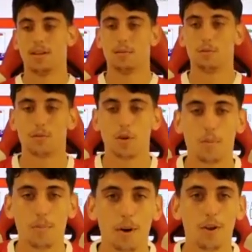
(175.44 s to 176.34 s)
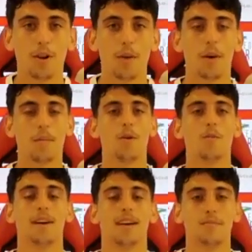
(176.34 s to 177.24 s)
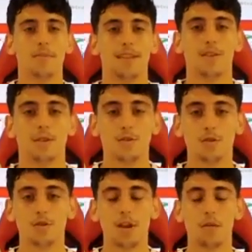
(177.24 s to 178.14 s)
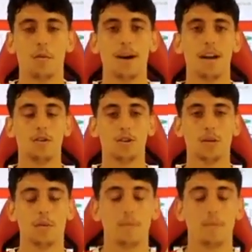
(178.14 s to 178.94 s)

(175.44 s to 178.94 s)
purtroppo non abbiamo, come, hai detto tu, giochiamo male, giochiamo